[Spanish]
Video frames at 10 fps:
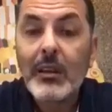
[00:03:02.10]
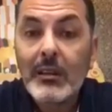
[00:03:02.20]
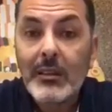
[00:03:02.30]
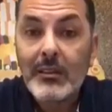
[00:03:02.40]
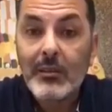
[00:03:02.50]

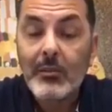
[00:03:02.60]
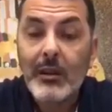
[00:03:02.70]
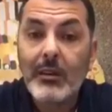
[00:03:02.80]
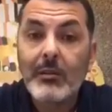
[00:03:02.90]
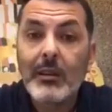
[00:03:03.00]
dieta
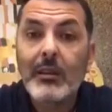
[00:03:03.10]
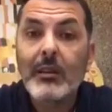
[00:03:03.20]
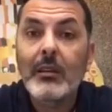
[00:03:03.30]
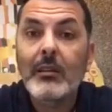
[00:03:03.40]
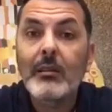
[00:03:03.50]

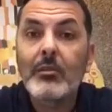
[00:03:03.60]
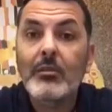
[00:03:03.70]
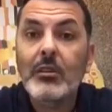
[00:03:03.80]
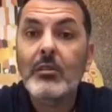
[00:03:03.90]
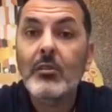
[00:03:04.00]
saludable,
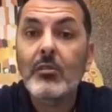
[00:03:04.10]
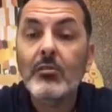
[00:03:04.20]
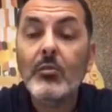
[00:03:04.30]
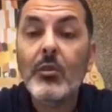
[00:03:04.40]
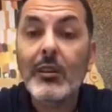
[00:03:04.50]
disminuyendo el
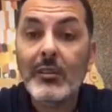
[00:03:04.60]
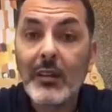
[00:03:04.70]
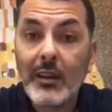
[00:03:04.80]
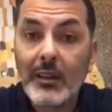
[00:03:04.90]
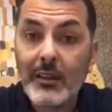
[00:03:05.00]
consumo de
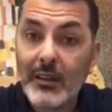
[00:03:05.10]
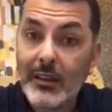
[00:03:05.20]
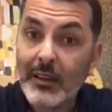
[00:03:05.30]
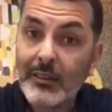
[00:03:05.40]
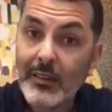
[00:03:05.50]
sal, de
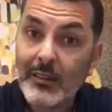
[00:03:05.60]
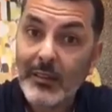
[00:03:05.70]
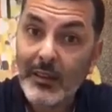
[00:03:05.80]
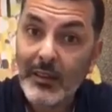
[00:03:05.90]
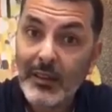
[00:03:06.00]
grasas
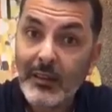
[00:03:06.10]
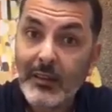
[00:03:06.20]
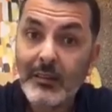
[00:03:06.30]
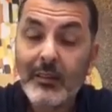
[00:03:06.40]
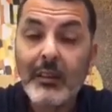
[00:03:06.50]
y
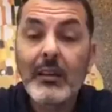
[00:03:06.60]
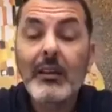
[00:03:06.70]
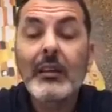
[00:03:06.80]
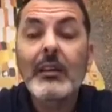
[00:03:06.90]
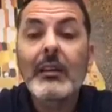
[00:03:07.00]
harinas.
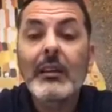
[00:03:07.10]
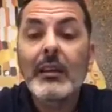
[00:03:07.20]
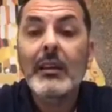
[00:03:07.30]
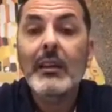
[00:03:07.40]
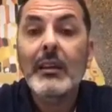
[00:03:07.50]

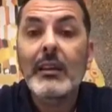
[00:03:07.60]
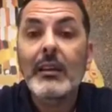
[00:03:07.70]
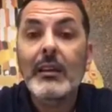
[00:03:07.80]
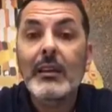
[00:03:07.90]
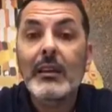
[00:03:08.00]

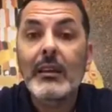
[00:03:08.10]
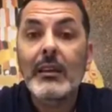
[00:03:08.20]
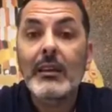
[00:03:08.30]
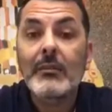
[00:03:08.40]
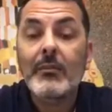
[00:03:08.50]

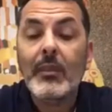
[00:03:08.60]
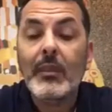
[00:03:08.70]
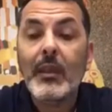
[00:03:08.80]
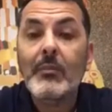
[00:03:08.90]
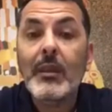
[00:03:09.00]
Eh,
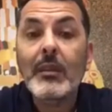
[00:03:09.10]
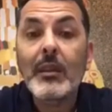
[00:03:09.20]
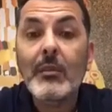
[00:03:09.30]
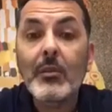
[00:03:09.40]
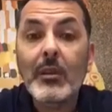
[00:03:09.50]
también
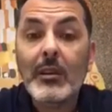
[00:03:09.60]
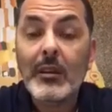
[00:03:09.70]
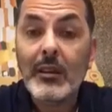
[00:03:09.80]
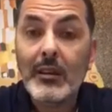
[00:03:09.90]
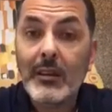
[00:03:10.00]
tenemos que
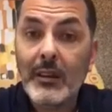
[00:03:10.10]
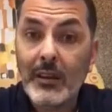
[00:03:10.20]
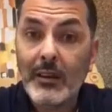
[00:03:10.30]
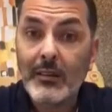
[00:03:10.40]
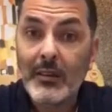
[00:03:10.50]
tratar
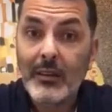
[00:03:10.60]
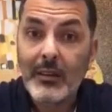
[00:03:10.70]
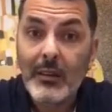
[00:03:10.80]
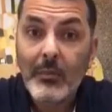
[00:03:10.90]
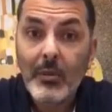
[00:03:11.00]
de hacer
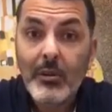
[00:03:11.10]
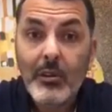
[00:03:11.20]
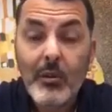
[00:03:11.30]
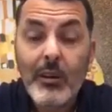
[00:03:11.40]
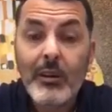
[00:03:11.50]

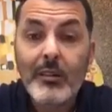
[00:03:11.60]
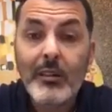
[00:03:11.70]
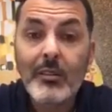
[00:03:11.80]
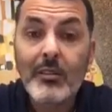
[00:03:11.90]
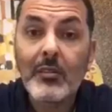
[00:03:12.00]
deportes o
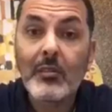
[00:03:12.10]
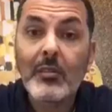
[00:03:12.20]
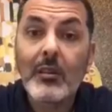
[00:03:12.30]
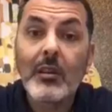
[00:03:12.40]
ejercicio.